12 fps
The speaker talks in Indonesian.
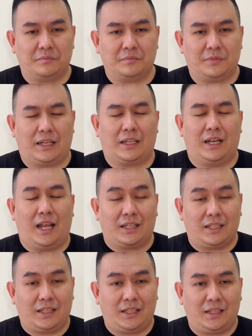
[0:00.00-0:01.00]

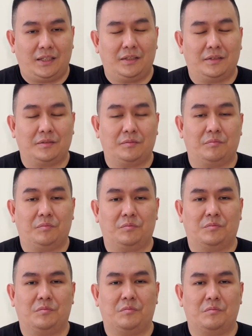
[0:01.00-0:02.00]
laki-laki
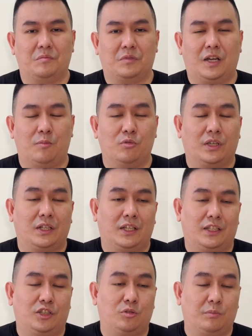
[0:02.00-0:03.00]
nggak mungkin
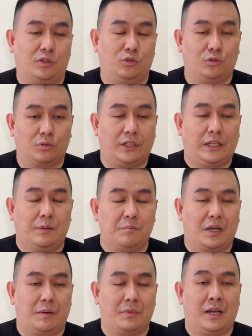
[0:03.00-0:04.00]
kita cuma duduk
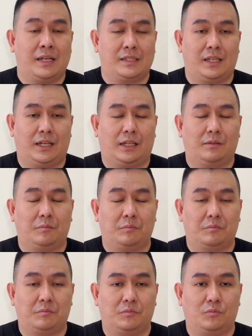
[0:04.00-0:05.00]
diam nggak menghasilkan
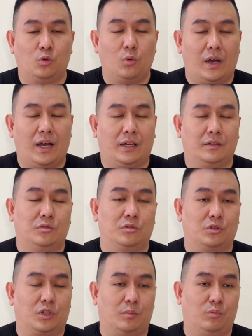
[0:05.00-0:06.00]
uang
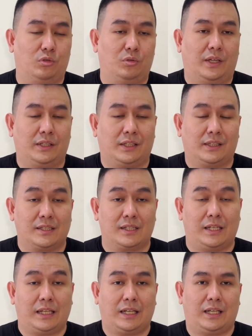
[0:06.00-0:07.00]
untuk kebutuhan kita
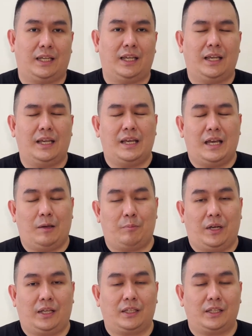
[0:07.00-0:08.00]
sendiri
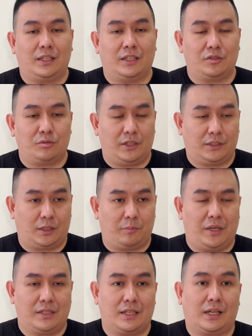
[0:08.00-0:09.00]
apalagi kita sudah
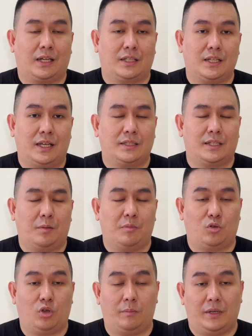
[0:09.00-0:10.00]
terbiasa kerja
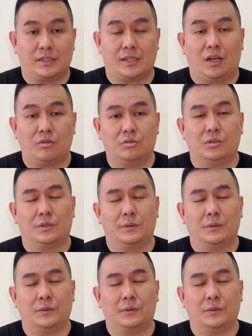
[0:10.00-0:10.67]
selama 12 tahun